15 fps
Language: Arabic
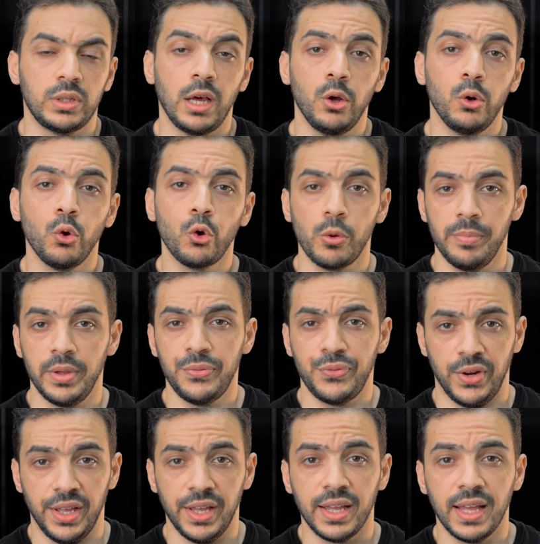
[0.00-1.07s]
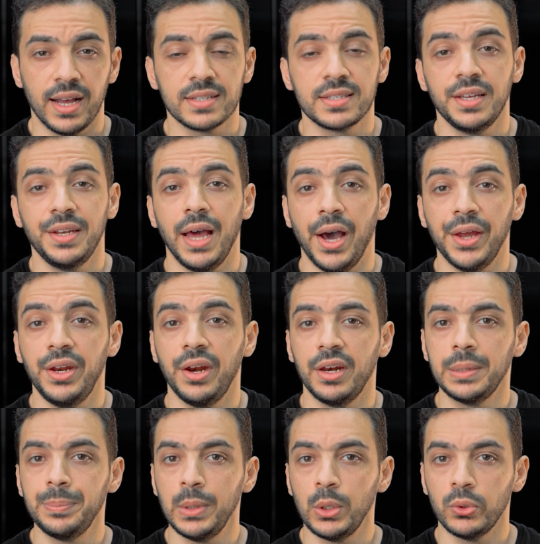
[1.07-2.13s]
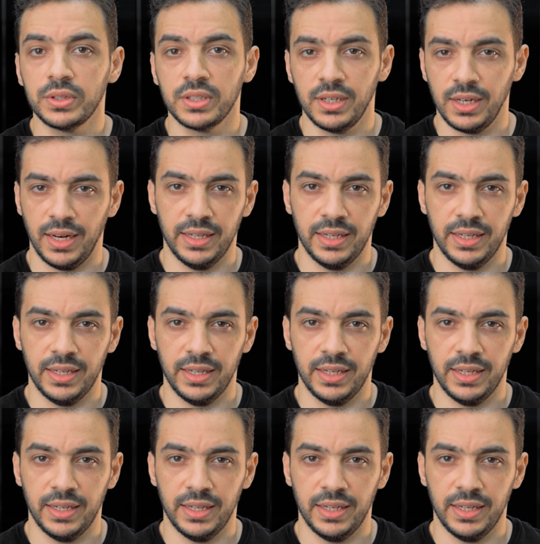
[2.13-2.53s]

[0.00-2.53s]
وتعالوا اقول لكم بيفرق ايه الجهاز هنا عن الريدمي نوت 10